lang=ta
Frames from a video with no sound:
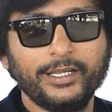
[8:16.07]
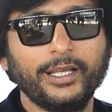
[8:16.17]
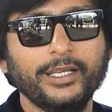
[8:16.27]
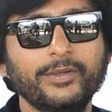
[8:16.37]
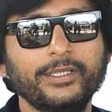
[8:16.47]

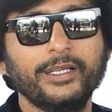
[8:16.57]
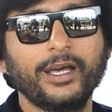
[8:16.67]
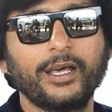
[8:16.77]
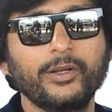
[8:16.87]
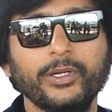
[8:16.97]
நான் இருபத்தி
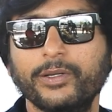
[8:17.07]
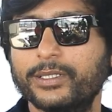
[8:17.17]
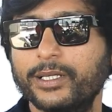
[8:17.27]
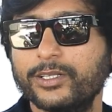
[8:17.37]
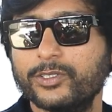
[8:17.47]
ஆறோ
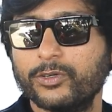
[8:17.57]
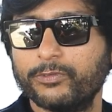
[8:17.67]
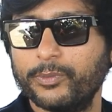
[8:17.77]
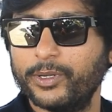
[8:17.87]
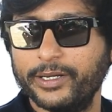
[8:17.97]
இருபத்தி அஞ்சோ
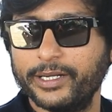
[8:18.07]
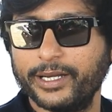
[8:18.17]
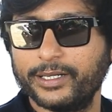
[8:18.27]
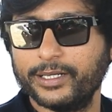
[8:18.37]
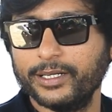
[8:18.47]
ஃபிப்ரவரி
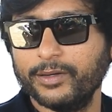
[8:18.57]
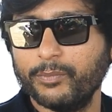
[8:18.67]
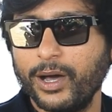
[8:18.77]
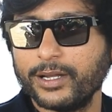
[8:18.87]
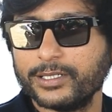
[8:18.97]
கேட்டேன்
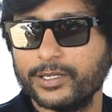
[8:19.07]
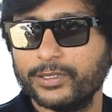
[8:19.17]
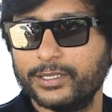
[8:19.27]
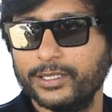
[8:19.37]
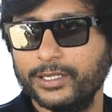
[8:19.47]
மார்ச்
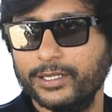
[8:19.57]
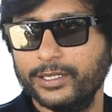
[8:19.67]
இருபத்தி